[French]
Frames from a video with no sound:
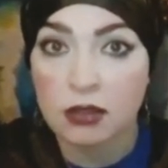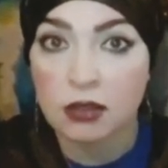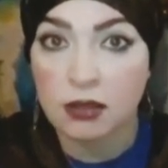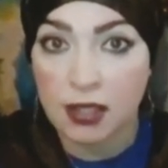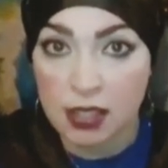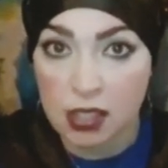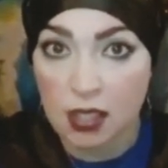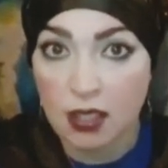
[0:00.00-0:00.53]

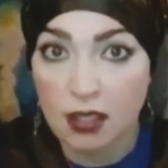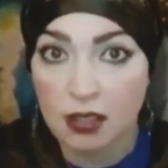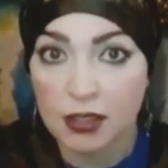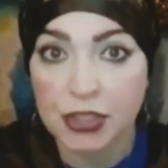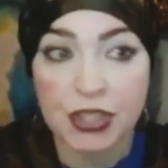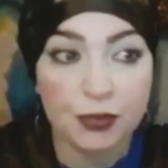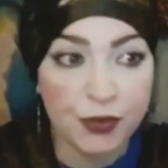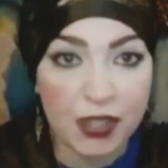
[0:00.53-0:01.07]
déjà,
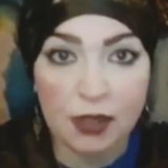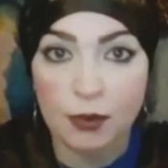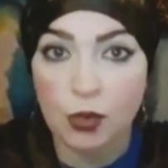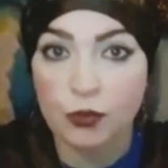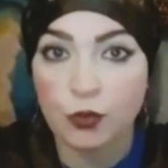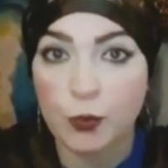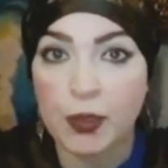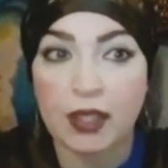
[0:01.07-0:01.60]
ni film
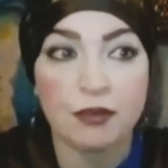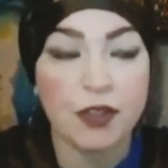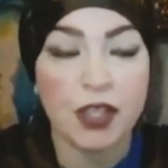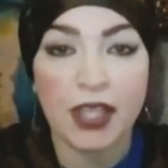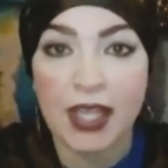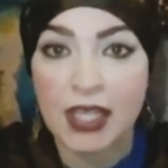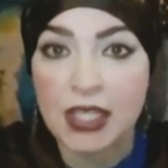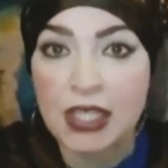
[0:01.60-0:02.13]
que vous
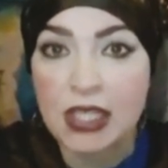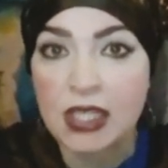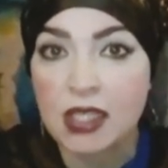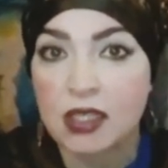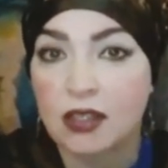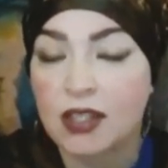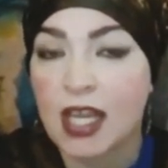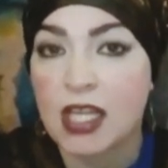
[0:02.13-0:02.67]
préférez, ni
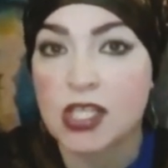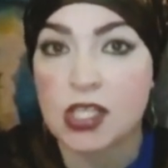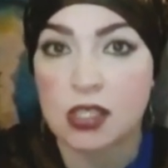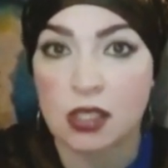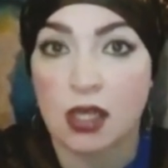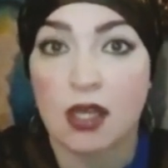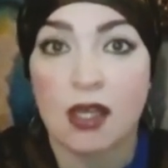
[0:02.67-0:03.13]
tâche,